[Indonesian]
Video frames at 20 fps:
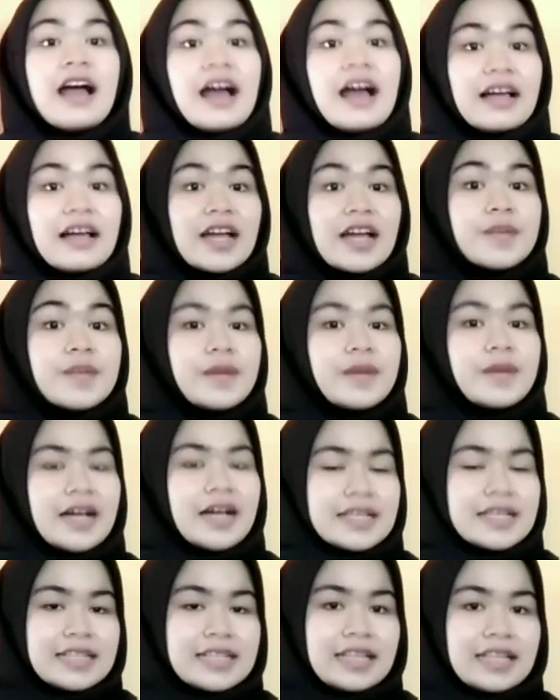akan
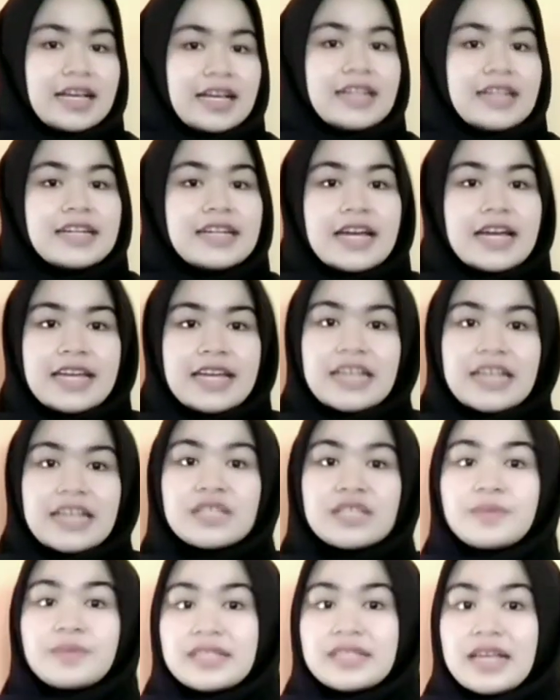menghasilkan daya
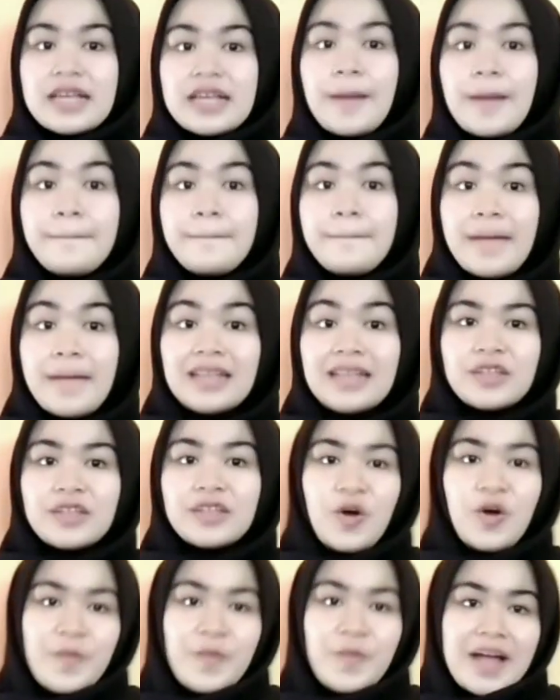sebesar
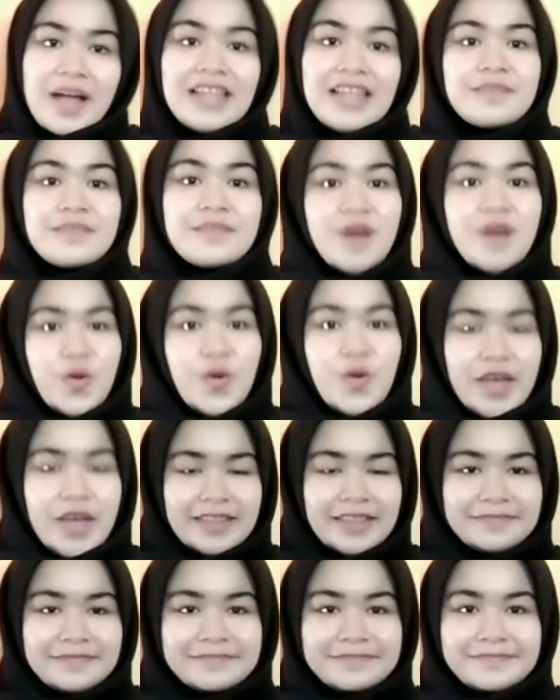4,5 watt.